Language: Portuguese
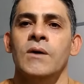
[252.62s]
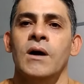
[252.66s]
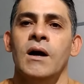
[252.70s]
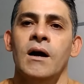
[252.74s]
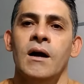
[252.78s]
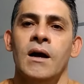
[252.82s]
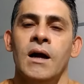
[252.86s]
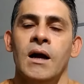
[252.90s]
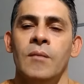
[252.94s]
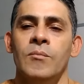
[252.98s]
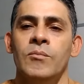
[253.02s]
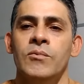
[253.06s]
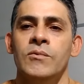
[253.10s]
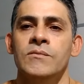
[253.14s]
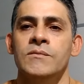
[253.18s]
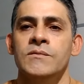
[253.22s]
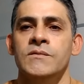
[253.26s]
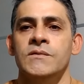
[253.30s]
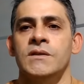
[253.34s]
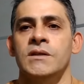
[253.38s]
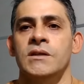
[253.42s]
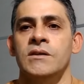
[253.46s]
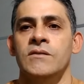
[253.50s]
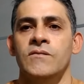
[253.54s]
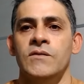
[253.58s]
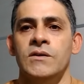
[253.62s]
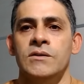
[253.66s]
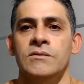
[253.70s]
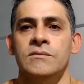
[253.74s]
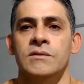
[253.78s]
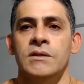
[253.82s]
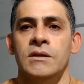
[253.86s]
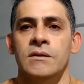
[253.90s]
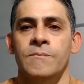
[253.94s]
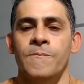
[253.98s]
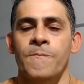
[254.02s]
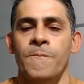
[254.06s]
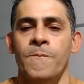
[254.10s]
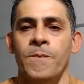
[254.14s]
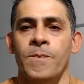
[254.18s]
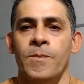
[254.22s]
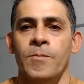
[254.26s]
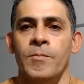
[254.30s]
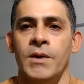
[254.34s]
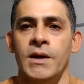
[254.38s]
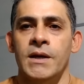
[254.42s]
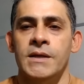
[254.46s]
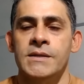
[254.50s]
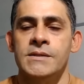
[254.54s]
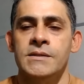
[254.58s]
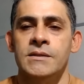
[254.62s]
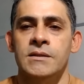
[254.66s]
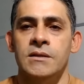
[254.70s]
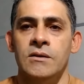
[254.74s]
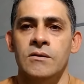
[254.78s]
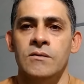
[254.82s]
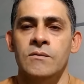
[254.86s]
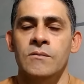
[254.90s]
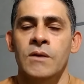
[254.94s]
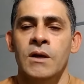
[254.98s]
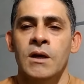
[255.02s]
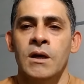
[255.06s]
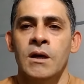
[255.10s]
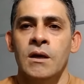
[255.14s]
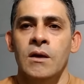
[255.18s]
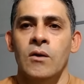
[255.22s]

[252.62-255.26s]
acabam servindo. Né? Mas então,